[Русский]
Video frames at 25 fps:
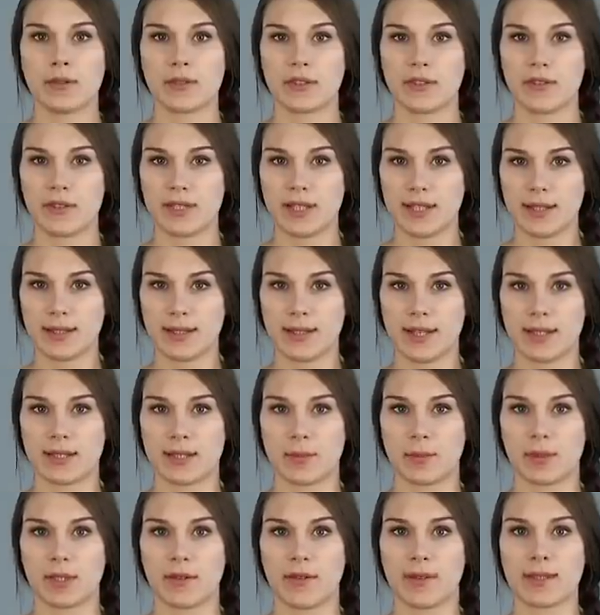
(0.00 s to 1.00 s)
В связи с
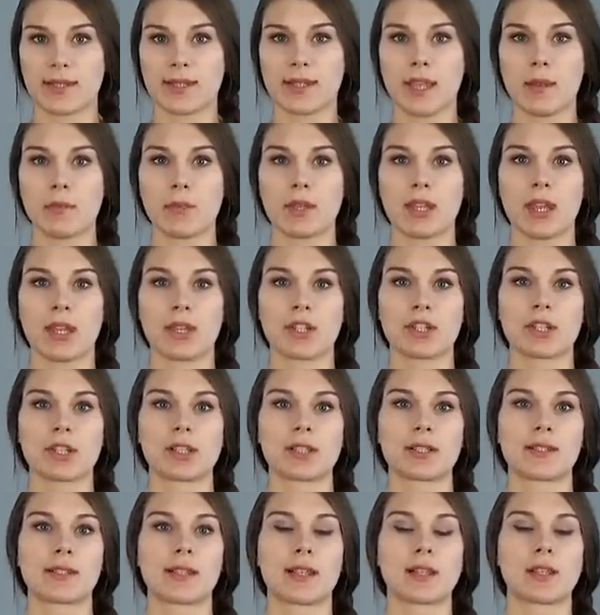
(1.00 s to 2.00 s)
этими новостями я
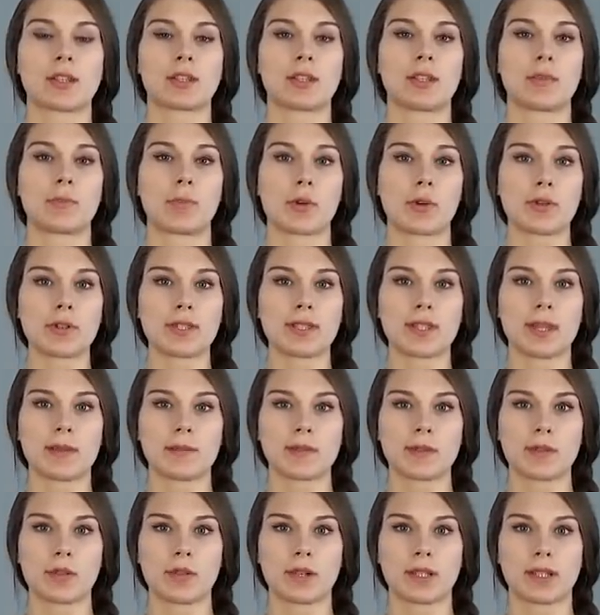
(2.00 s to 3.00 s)
решила сделать не просто
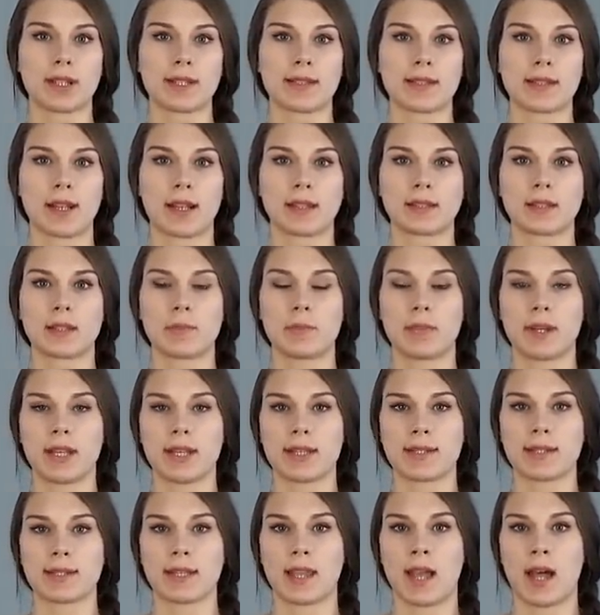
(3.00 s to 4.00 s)
обзор иностранной
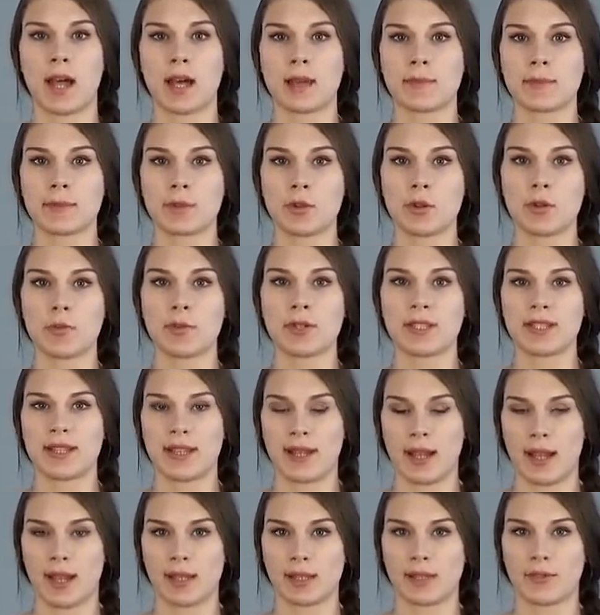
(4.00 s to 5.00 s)
прессы, а обзор
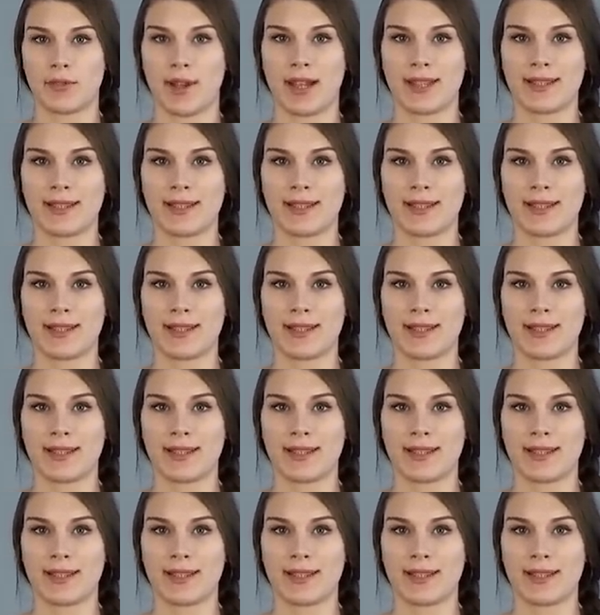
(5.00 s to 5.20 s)
материалов